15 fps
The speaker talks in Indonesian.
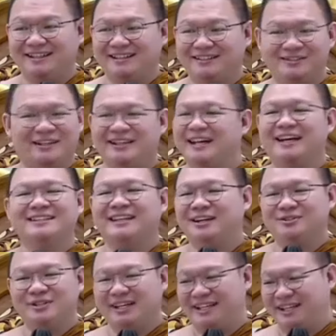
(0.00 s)
Dan ya, tidak
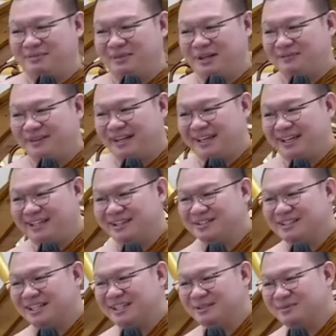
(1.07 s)
tahulah game apa ya, tidak
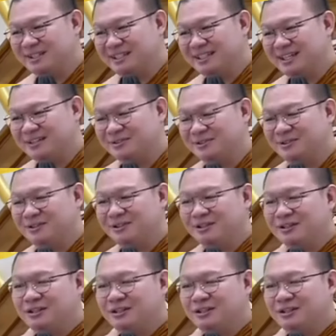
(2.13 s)
usah diberitahu.